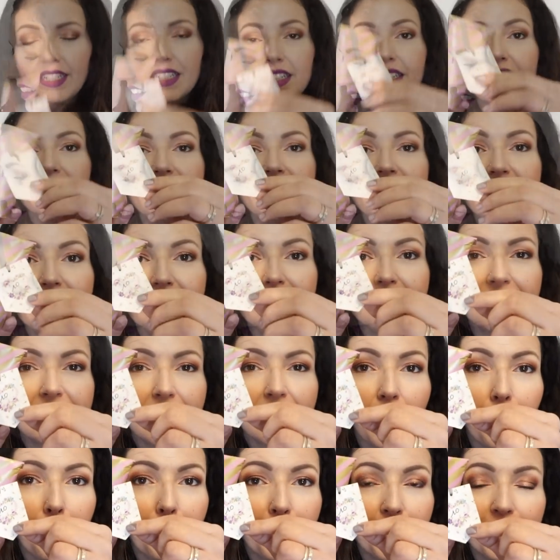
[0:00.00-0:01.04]
10,
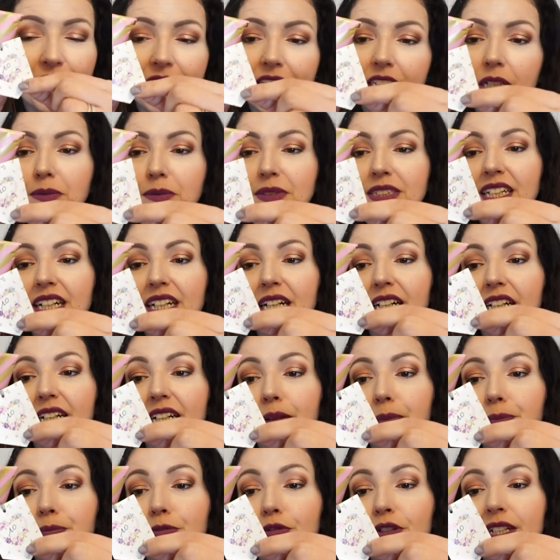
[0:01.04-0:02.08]
un peu dit comme
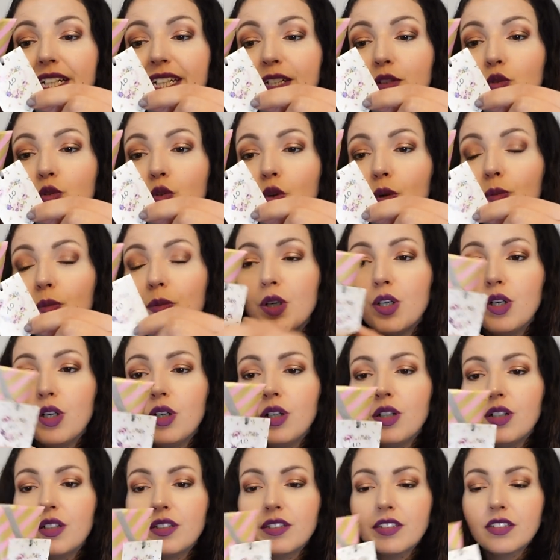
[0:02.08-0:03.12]
ça, pour les
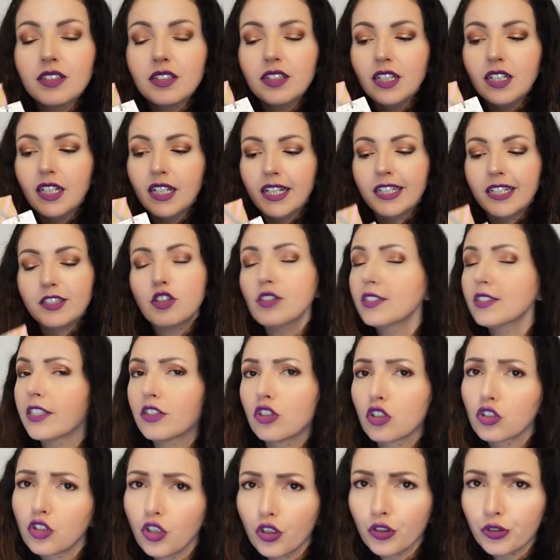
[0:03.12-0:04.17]
gourmandes. Est-ce que c'est
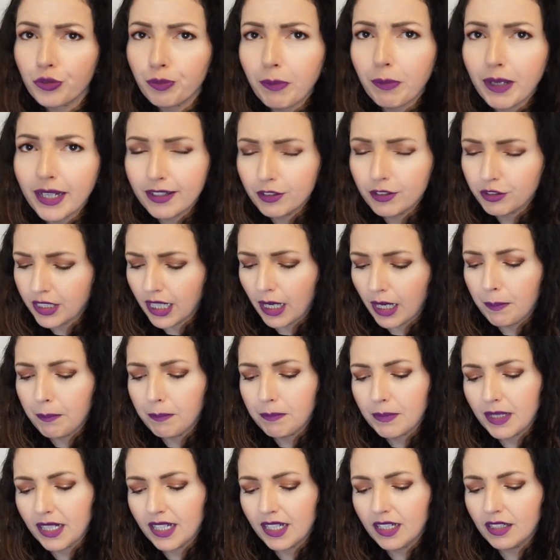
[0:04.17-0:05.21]
encore une, main, une crème
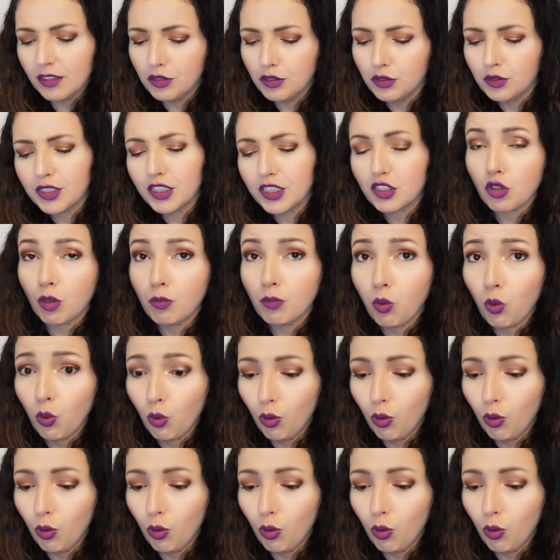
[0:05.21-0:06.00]
main euh, qui sent bon